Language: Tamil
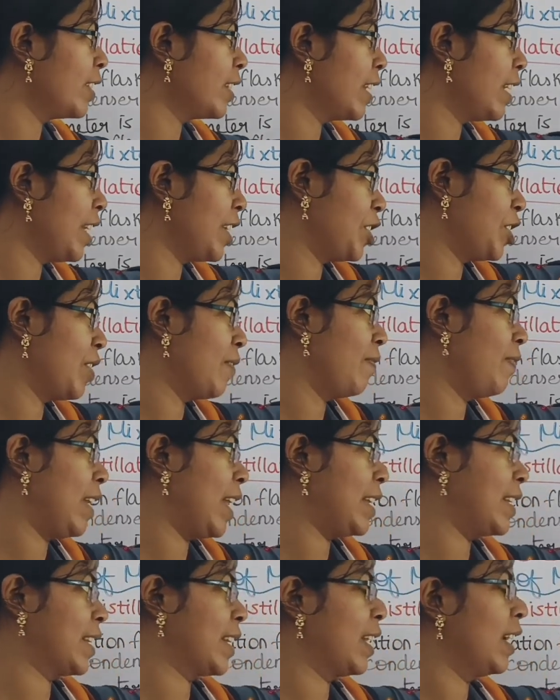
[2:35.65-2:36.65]
டிஸ்டிலேஷன்
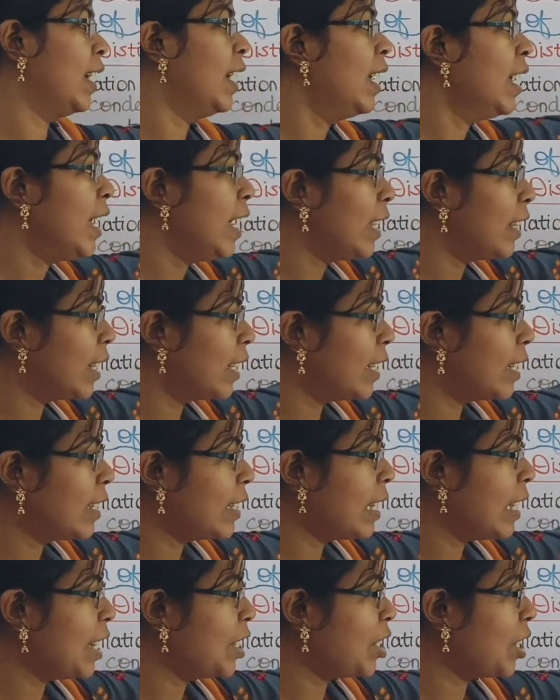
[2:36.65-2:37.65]
ஃப்ளாஸ்க் இந்த
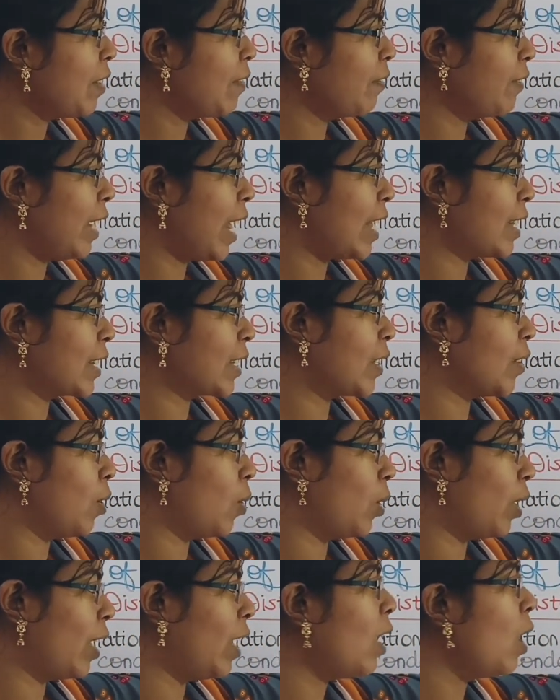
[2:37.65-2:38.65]
டிஸ்டிலேஷன்
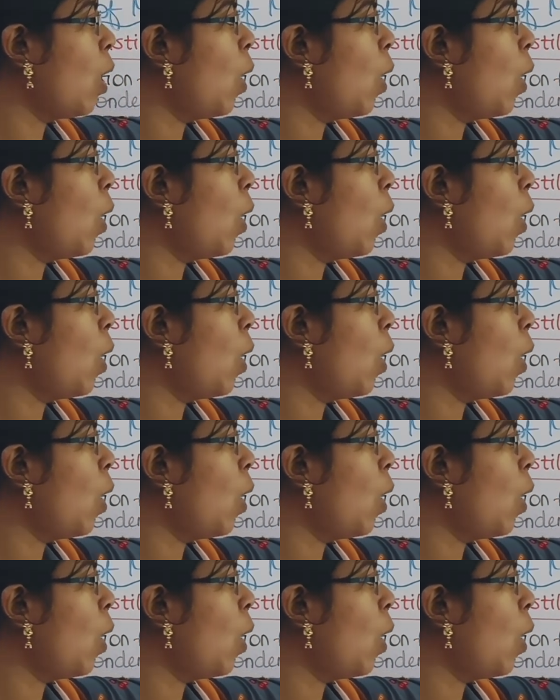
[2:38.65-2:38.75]
ஃப்ளாஸ்கோட